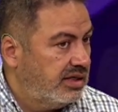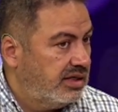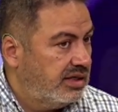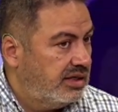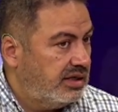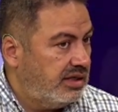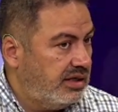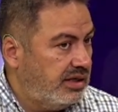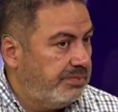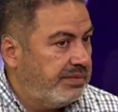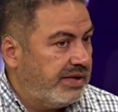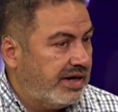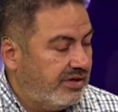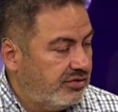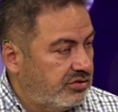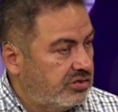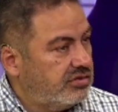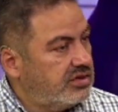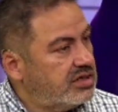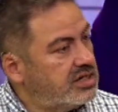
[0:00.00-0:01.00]
y para eso
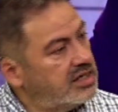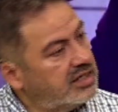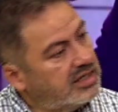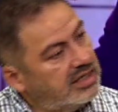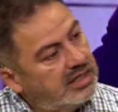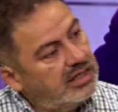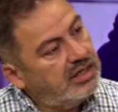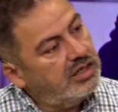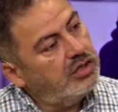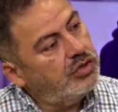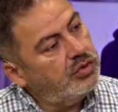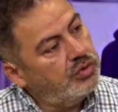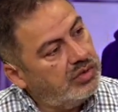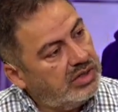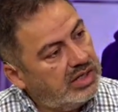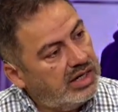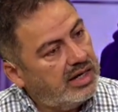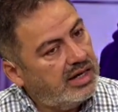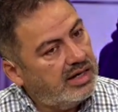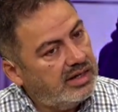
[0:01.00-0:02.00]
se requiere
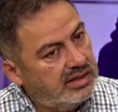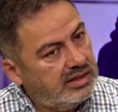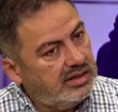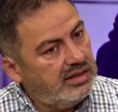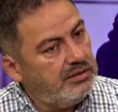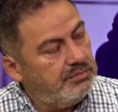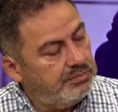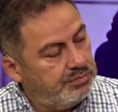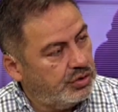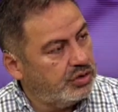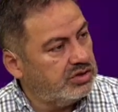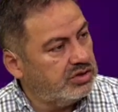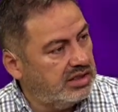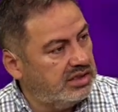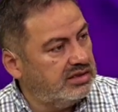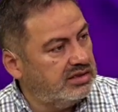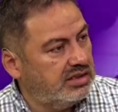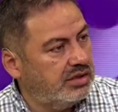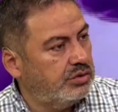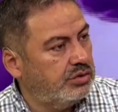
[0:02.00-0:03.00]
una
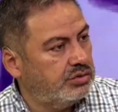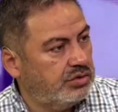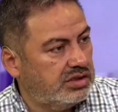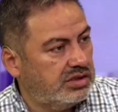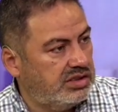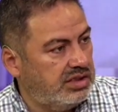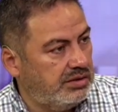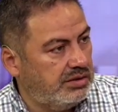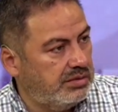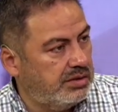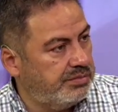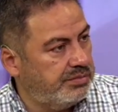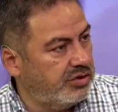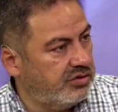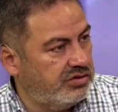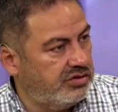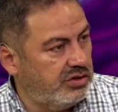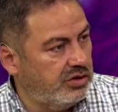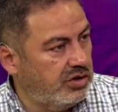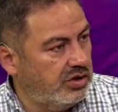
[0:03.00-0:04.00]
importante autoestima, pero
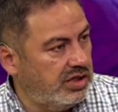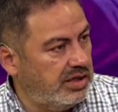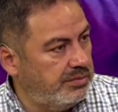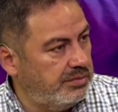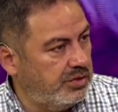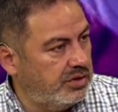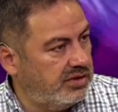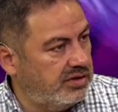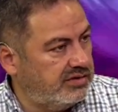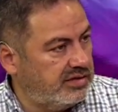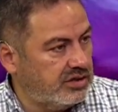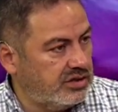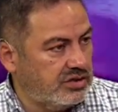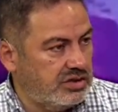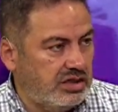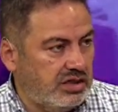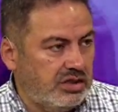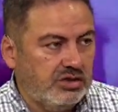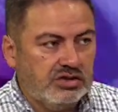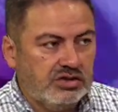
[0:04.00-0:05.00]
si no la hemos
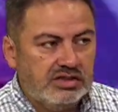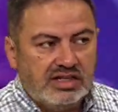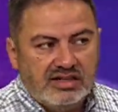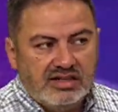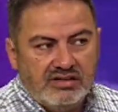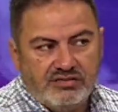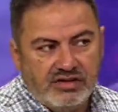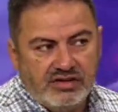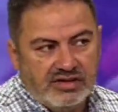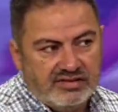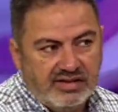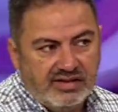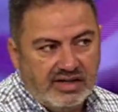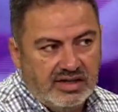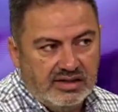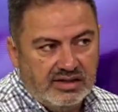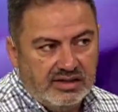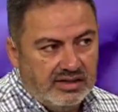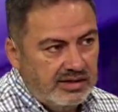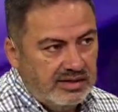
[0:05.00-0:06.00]
desarrollado está
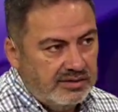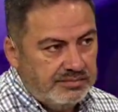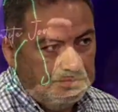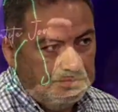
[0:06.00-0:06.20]
desfasada,